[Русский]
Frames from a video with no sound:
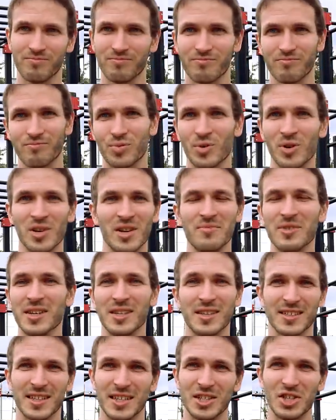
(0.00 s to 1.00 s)

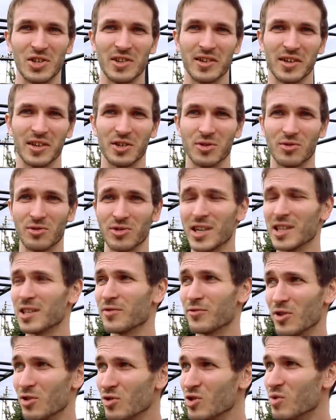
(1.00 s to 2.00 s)
более-менее значительных
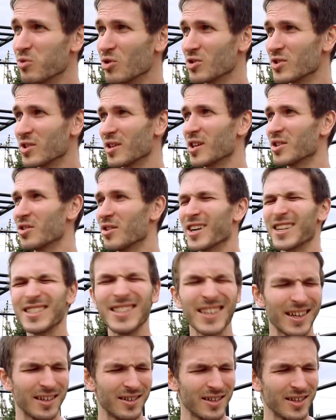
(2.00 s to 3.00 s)
результатов, и люди просто готовы.
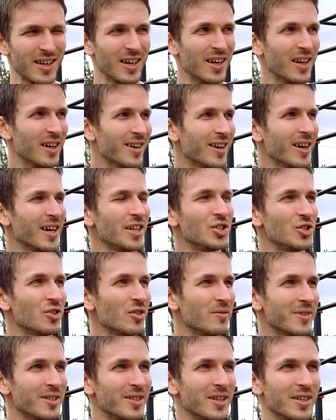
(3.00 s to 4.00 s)
Хотя, о
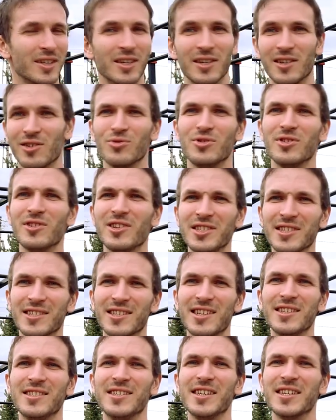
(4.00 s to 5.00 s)
чем это? Э, люди
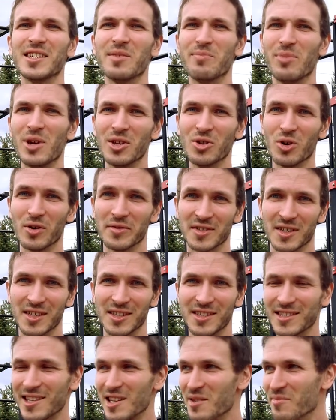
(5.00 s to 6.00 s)
несли деньги Блиновской,
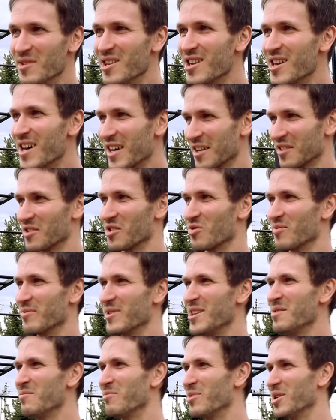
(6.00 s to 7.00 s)
несли миллиарды
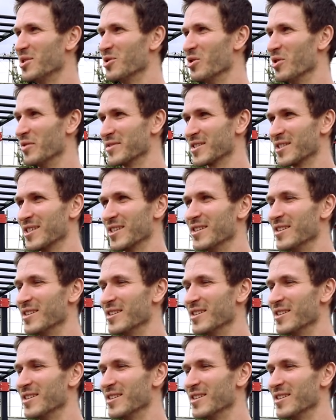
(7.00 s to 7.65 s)
рублей Блиновской.